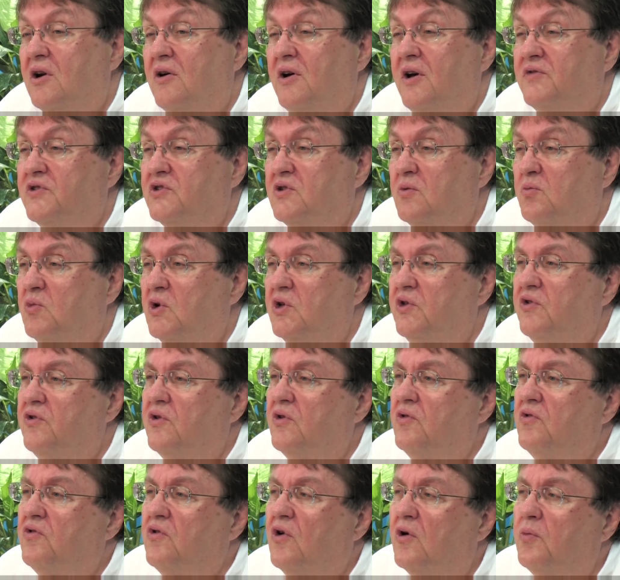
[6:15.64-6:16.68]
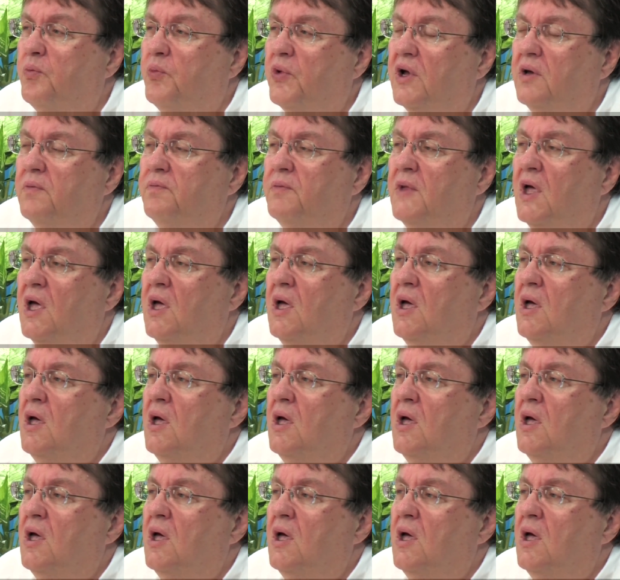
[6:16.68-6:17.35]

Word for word: ли, разумеешь ли ты, что читаешь?»